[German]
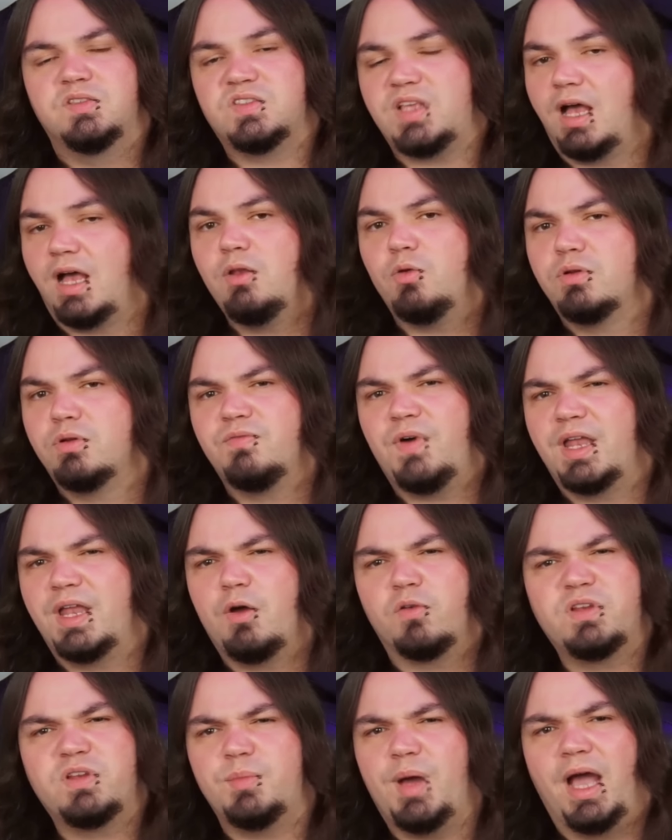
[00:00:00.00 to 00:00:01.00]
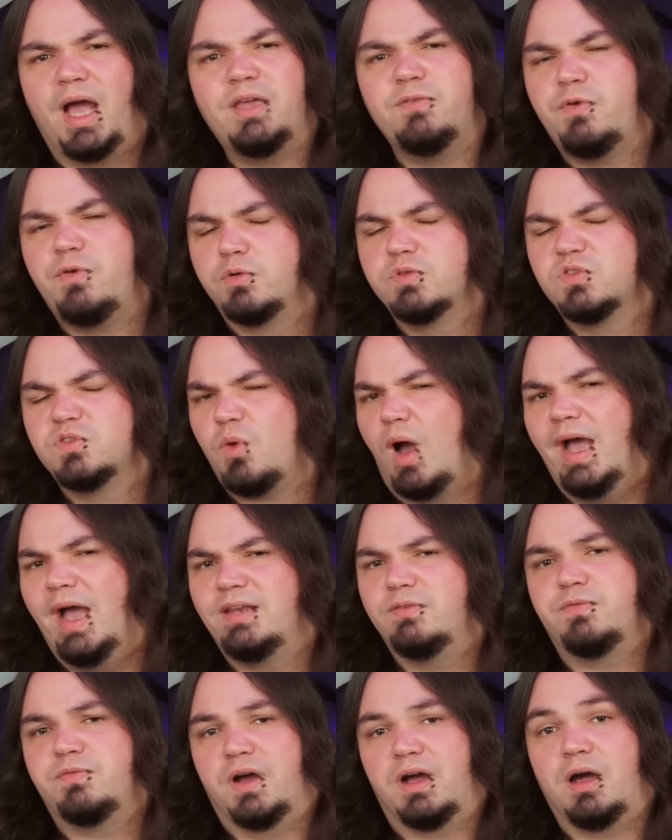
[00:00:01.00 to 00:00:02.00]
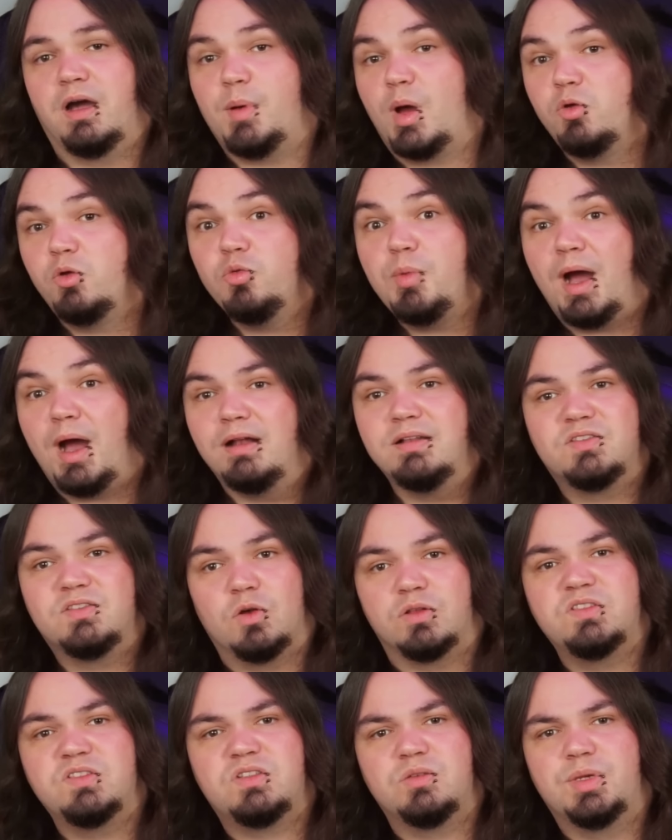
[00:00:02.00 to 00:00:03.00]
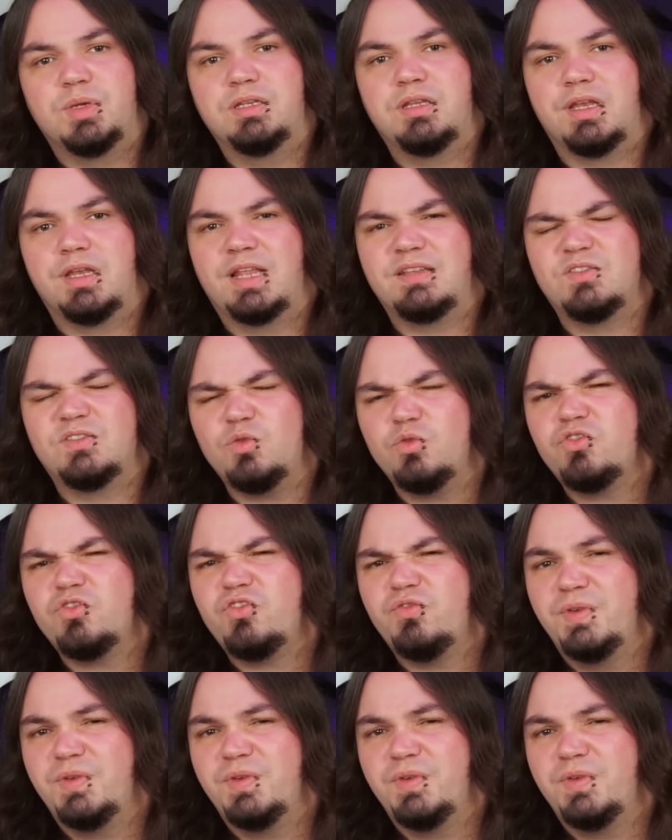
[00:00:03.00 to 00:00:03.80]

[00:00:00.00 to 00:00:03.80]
Zahlungen waren auf dem iPhone so einfach, aber überall sonst im Internet so